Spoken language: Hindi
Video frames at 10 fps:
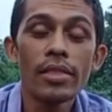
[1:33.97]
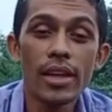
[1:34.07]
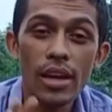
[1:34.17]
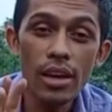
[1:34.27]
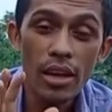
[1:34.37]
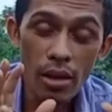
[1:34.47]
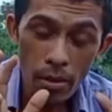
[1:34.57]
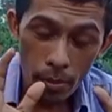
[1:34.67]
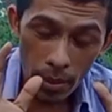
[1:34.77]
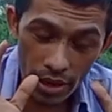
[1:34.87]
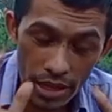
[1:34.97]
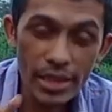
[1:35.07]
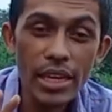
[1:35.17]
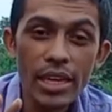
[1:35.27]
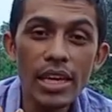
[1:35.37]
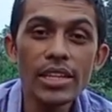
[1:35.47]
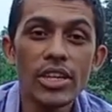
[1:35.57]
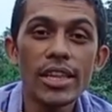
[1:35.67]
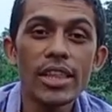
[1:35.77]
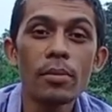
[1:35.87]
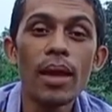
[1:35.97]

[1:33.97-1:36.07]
प्रगति की क्षेत्र